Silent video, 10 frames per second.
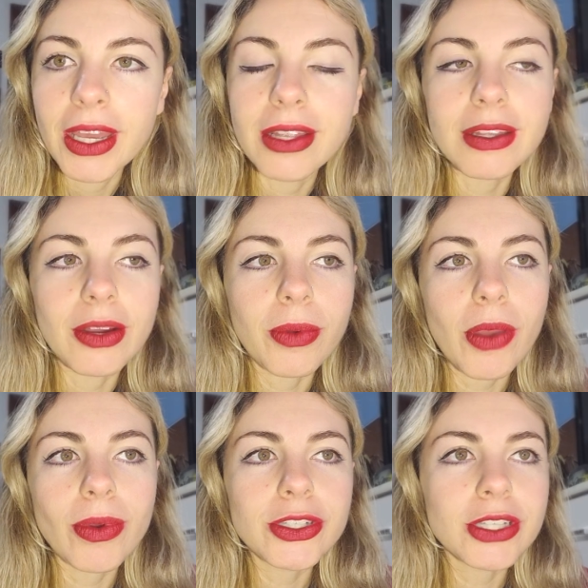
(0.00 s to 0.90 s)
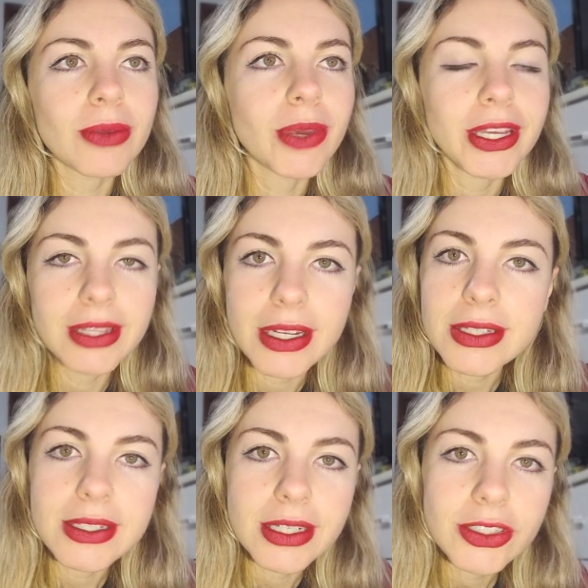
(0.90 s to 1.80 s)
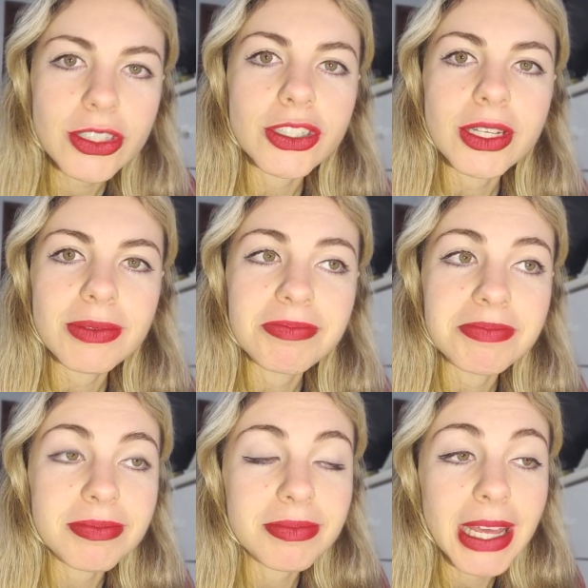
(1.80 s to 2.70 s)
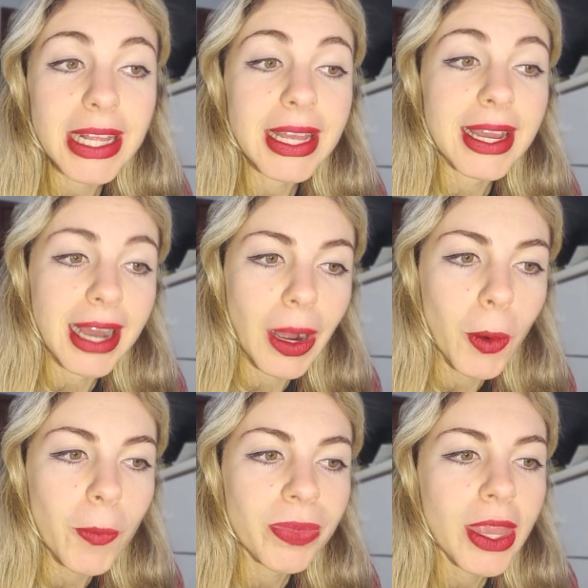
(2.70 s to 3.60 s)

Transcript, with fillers: Então eu achei bem interessante, achei bem legal.